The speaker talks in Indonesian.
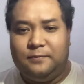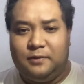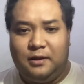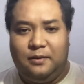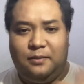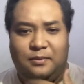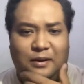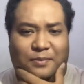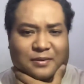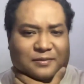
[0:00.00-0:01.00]
di
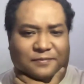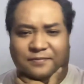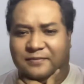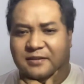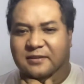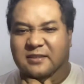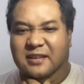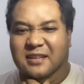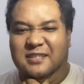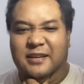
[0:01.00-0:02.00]
apa
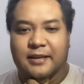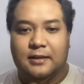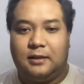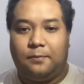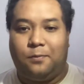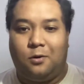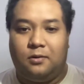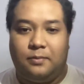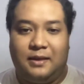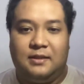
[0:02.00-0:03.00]
IC
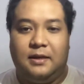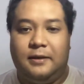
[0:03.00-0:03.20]
Serpong BSD.